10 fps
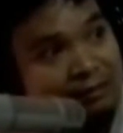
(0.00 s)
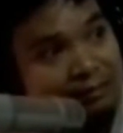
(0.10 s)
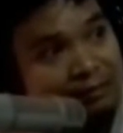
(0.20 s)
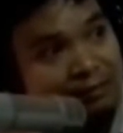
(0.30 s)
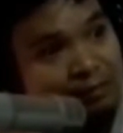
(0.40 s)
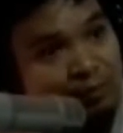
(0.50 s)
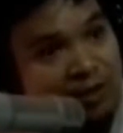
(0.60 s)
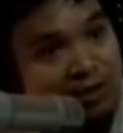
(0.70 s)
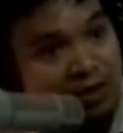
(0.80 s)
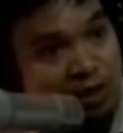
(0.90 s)
Mm-hmm.
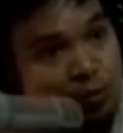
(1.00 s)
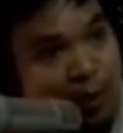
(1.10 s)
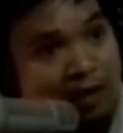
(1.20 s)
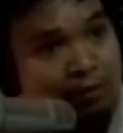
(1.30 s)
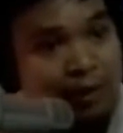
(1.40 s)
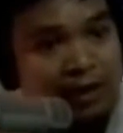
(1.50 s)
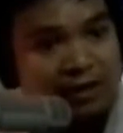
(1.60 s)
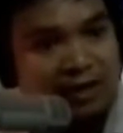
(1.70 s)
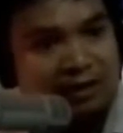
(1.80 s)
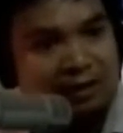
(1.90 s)
Since this is
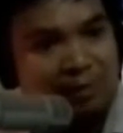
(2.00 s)
plant-based and